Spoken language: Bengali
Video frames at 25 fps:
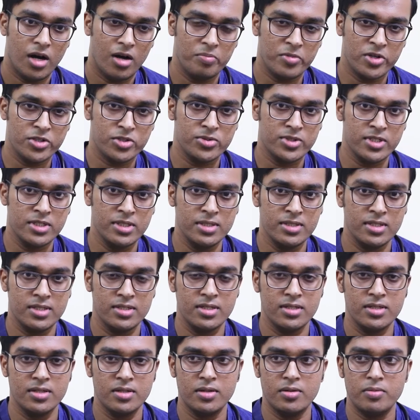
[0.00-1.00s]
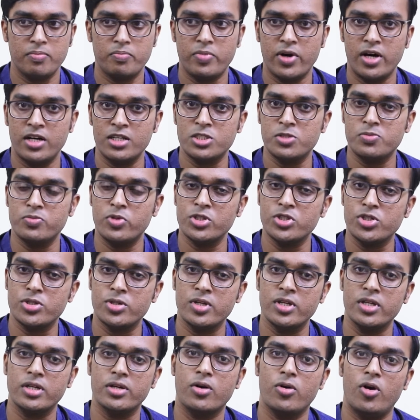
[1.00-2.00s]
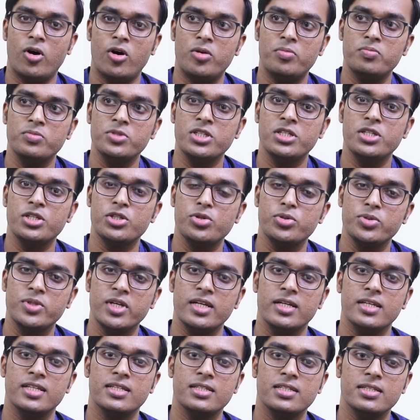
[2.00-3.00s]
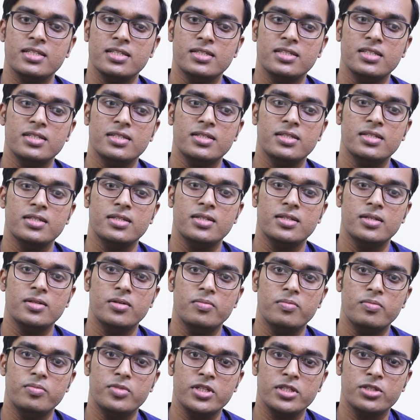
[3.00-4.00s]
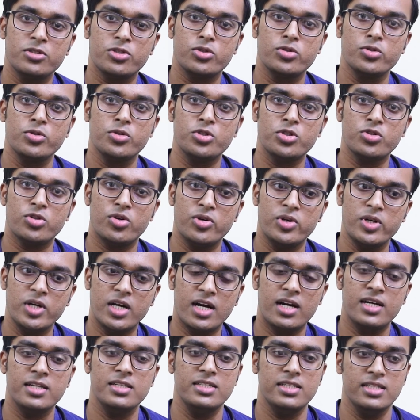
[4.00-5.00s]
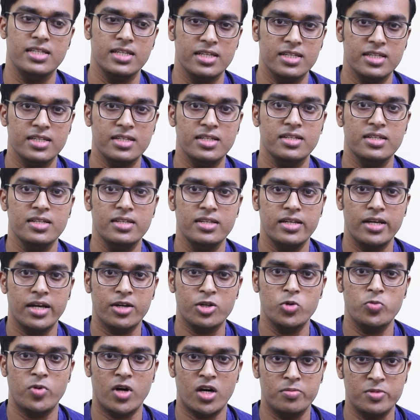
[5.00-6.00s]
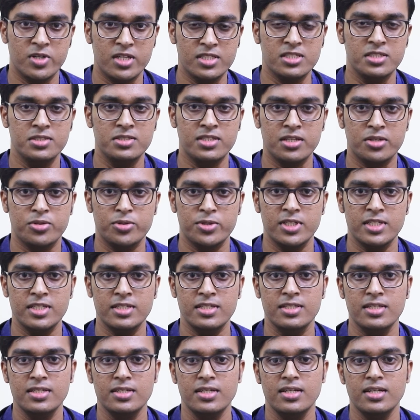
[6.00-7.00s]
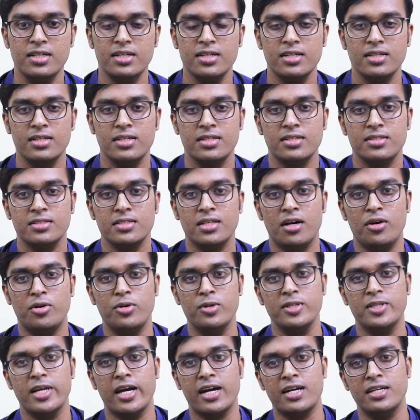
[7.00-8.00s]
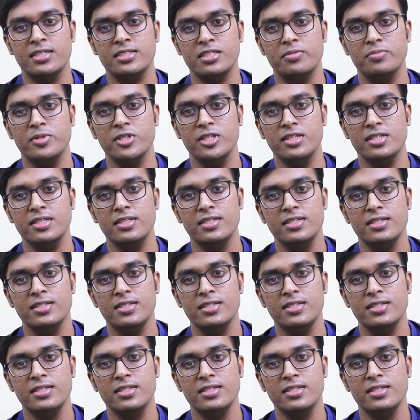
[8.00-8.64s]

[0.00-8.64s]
আমরা যদি পাঁচ বছরের কম শিশুদের মৃত্যুর সংখ্যা নিয়ে একটু ভাবনা চিন্তা করি তাহলে দেখা যাবে